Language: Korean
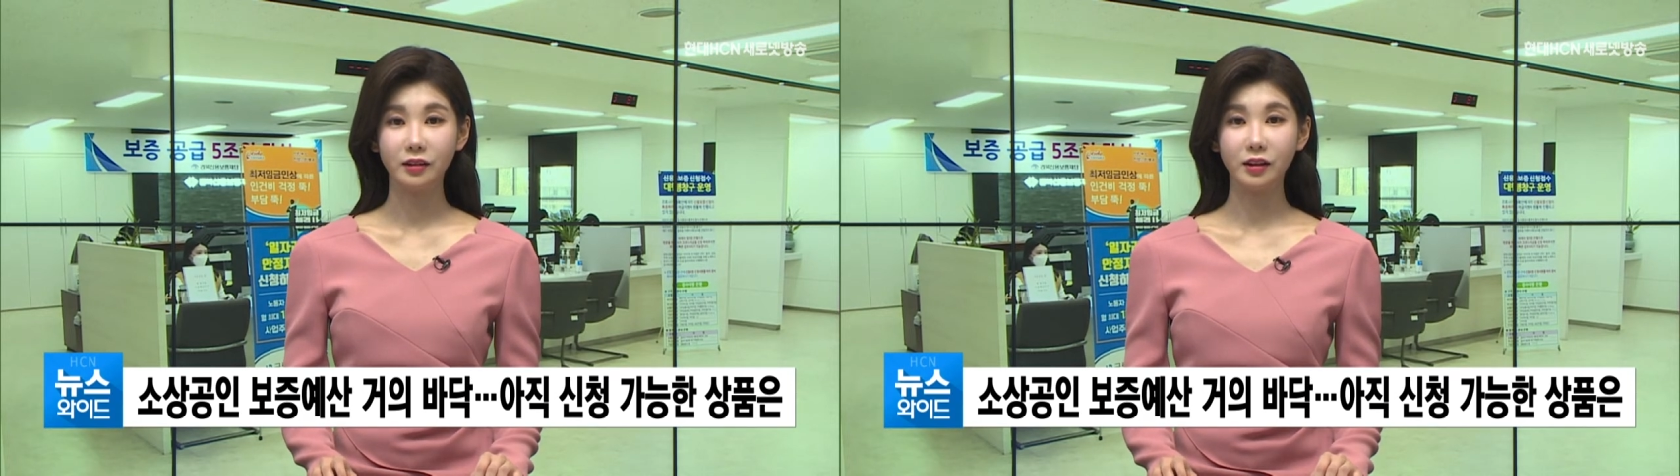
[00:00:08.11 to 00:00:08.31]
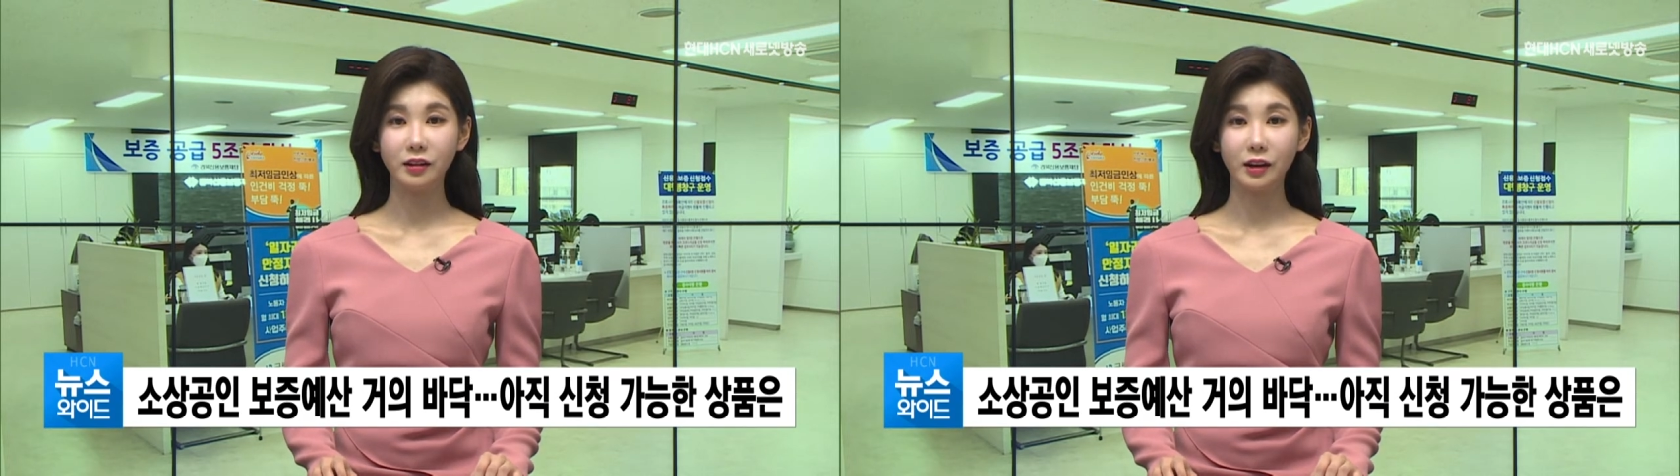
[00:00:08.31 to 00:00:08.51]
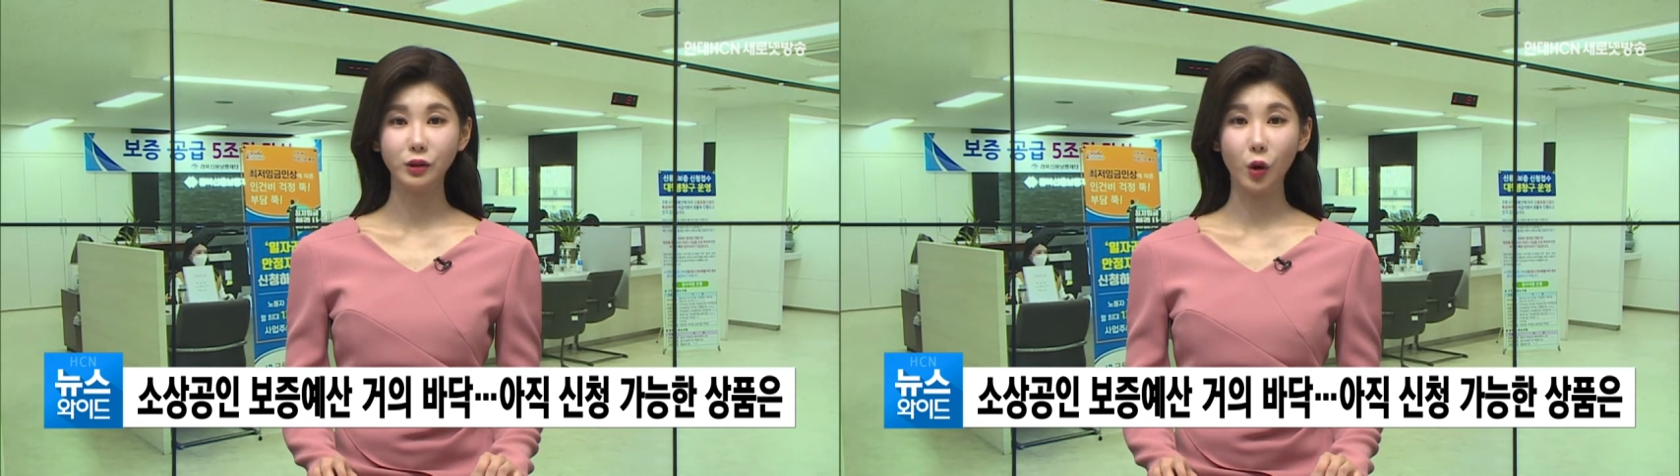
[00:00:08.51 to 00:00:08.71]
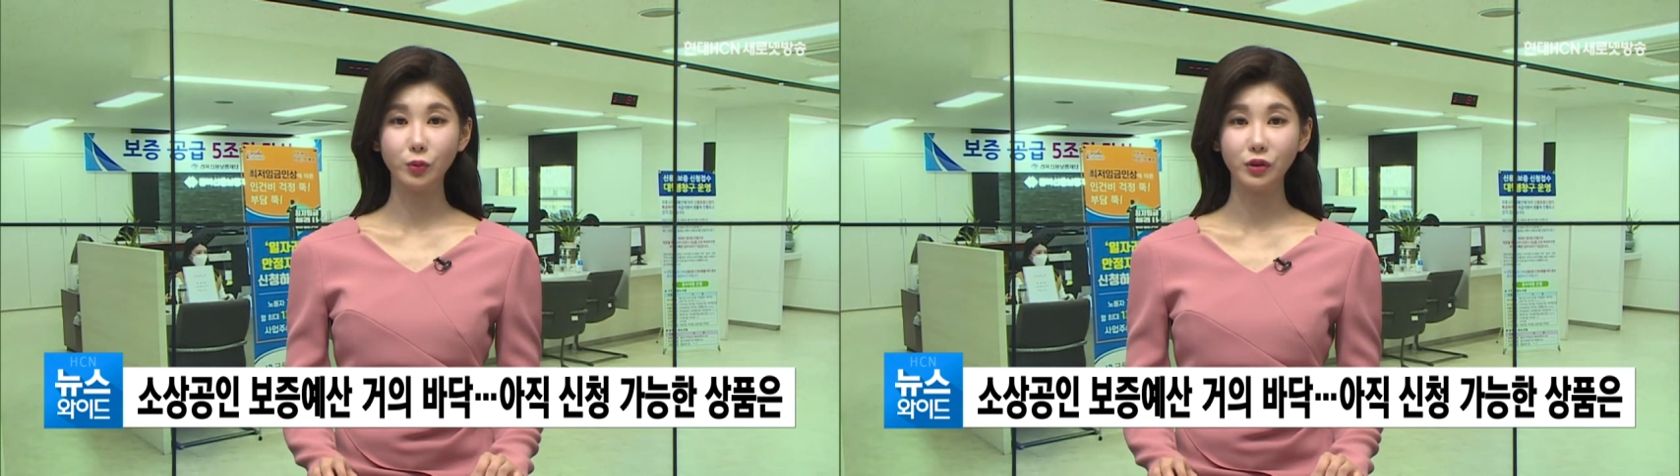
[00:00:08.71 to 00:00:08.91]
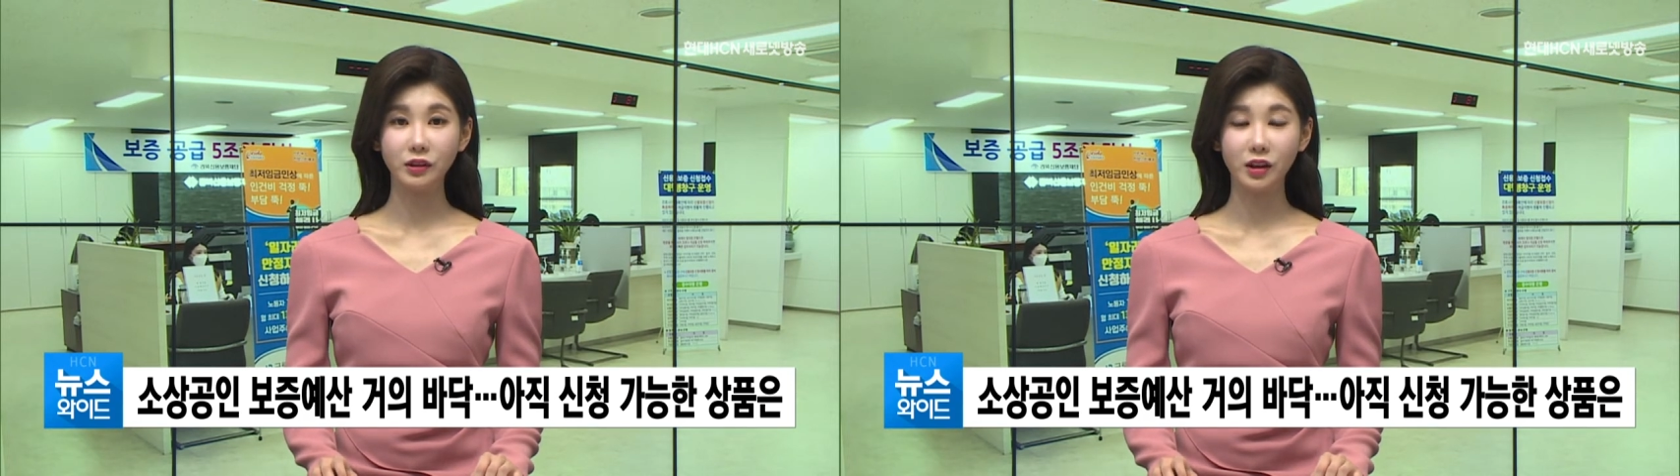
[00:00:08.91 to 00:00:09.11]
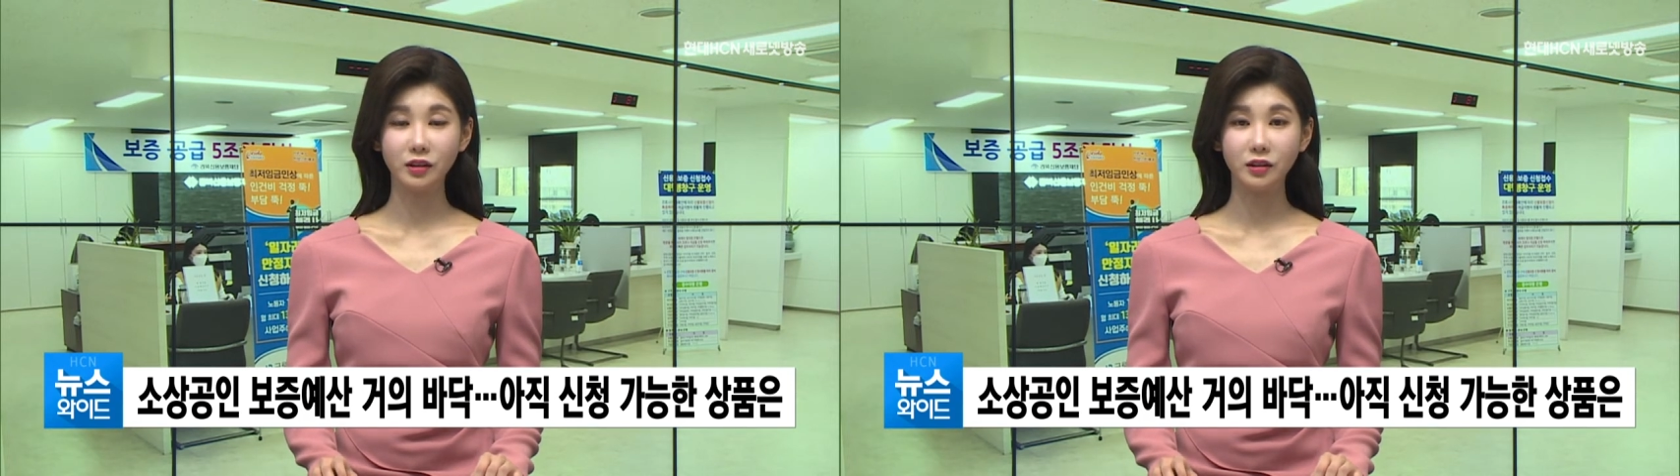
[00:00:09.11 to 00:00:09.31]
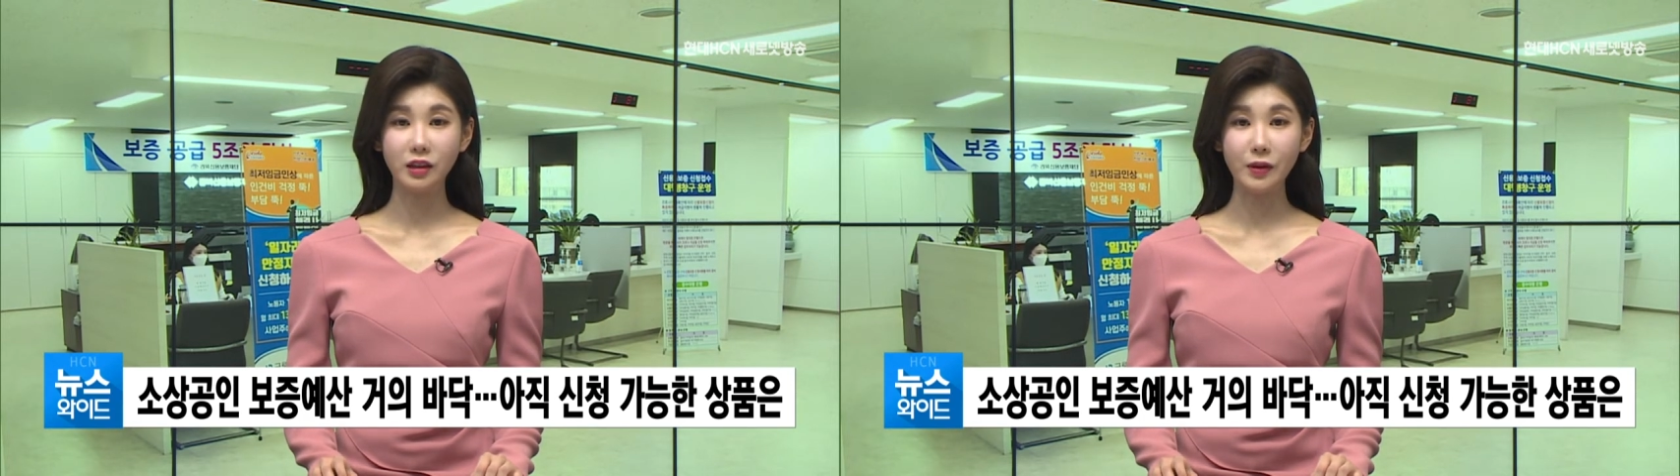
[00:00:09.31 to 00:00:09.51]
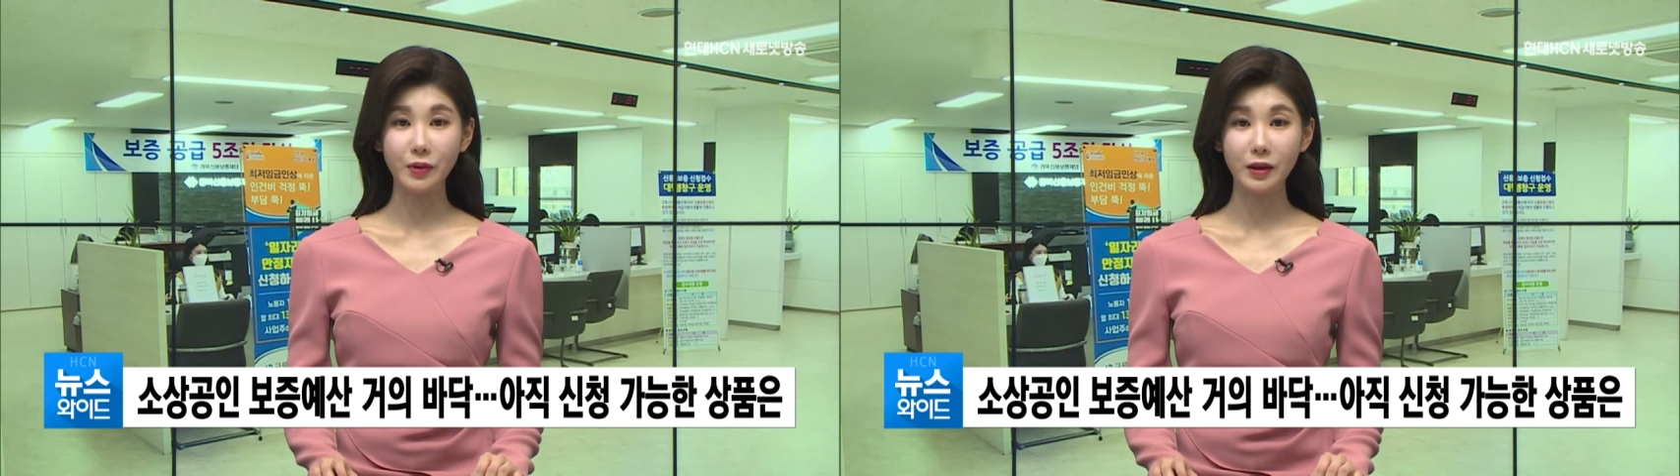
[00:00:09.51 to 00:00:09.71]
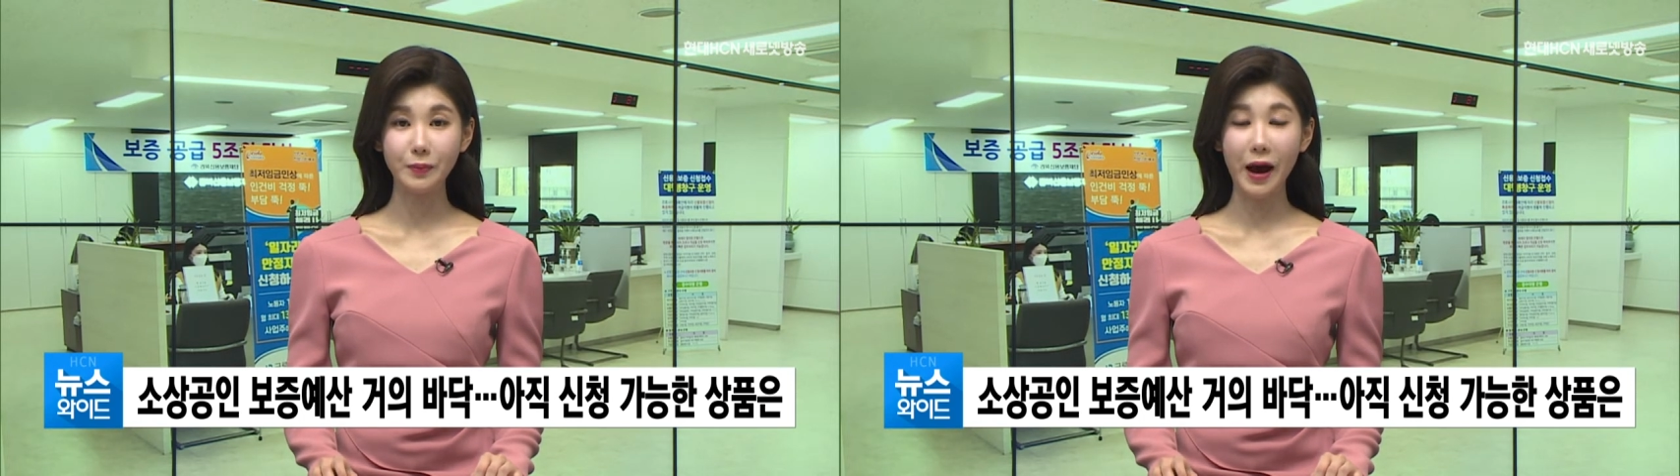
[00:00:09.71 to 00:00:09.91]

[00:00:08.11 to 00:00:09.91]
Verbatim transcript: 이에 따라 정부 예산은 이미